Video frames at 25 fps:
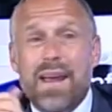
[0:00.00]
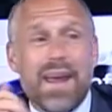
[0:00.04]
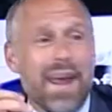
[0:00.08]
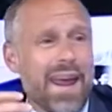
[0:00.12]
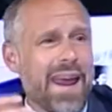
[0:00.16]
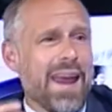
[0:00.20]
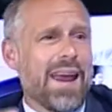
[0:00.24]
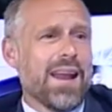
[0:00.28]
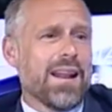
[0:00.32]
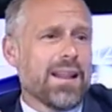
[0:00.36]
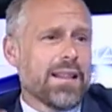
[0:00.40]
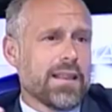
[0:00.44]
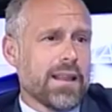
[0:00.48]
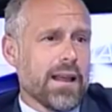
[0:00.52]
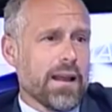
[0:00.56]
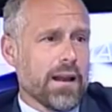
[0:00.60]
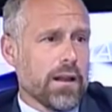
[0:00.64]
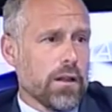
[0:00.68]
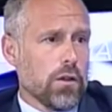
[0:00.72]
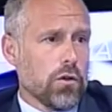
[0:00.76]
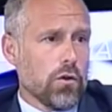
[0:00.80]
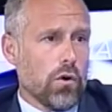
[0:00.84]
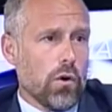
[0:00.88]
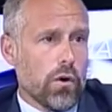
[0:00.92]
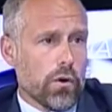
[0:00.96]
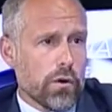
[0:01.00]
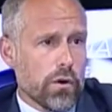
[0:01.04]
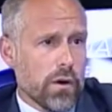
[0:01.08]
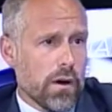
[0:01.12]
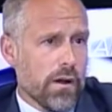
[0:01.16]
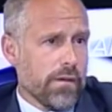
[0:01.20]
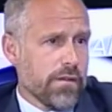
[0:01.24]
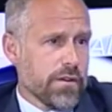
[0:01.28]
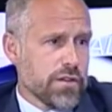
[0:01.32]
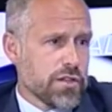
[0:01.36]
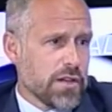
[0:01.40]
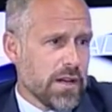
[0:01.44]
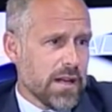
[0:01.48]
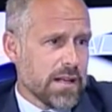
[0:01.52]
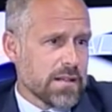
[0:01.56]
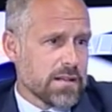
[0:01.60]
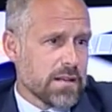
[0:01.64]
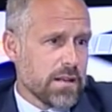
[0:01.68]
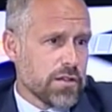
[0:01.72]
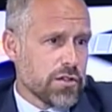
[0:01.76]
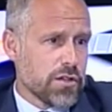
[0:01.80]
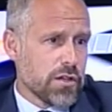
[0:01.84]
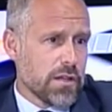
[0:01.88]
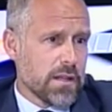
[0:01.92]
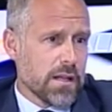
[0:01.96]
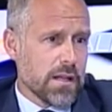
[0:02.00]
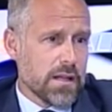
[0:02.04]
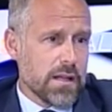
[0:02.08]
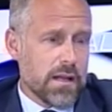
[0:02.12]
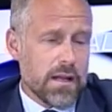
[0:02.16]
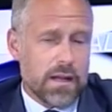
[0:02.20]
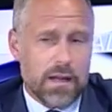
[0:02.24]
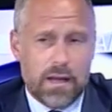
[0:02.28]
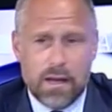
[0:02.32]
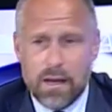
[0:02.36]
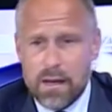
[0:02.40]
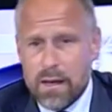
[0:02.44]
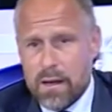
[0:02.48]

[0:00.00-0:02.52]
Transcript: e il territorio, la vicinanza ai cittadini,